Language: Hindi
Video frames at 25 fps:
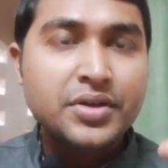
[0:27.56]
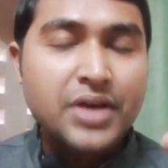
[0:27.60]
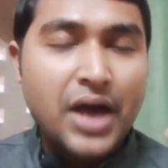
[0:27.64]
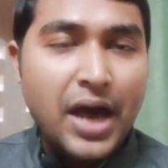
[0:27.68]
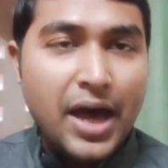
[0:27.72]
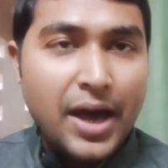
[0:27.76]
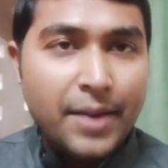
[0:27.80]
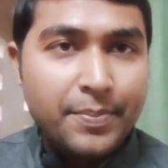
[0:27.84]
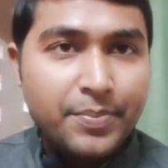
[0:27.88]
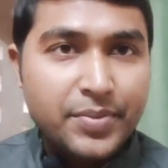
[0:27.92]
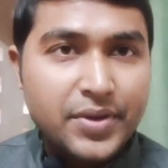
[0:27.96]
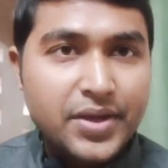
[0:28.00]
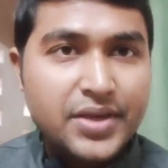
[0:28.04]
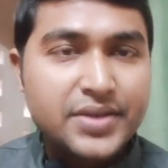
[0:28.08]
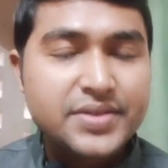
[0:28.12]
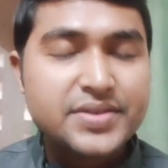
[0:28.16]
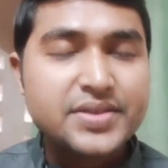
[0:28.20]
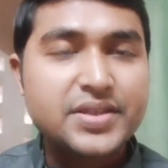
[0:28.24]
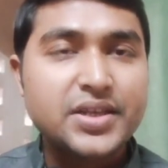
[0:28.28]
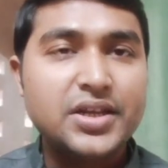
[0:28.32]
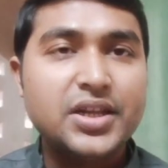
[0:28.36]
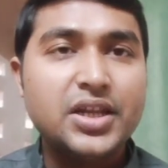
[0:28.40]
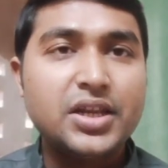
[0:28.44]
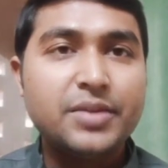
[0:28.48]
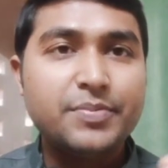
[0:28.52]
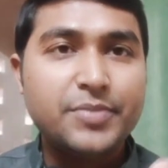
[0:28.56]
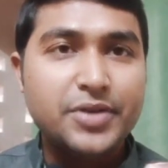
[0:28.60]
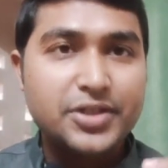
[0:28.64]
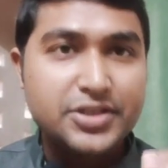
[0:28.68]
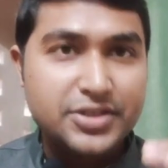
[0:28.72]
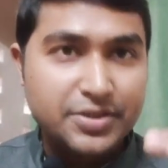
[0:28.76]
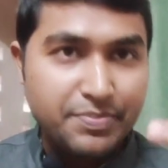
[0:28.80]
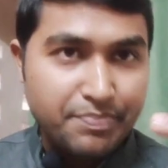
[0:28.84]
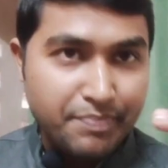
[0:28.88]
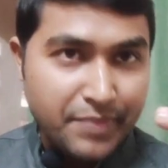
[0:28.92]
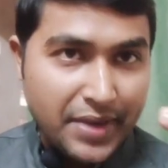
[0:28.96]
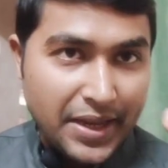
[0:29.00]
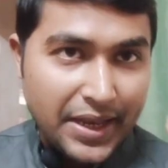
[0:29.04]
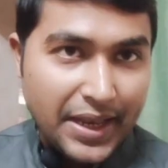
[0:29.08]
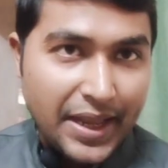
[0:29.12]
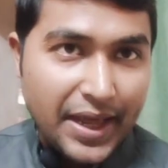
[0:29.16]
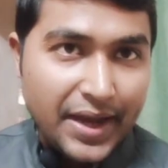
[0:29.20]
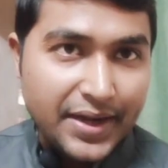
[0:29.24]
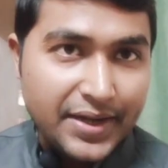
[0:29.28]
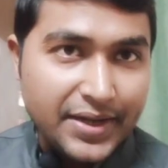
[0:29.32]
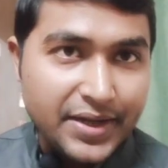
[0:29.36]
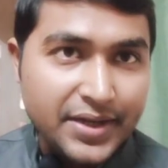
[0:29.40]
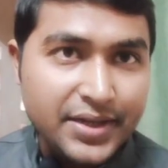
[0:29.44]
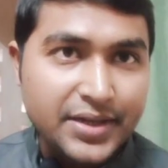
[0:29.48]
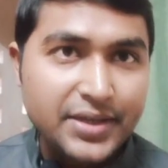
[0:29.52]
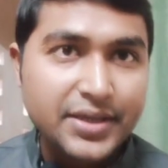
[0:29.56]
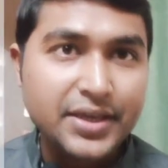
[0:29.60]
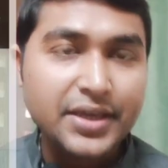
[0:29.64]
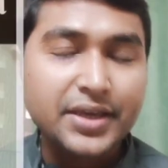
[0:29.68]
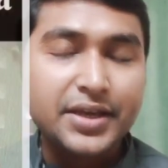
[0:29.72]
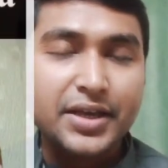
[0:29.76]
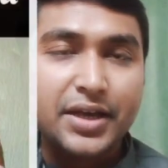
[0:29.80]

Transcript: आपके शरीर में जब मेलानिन की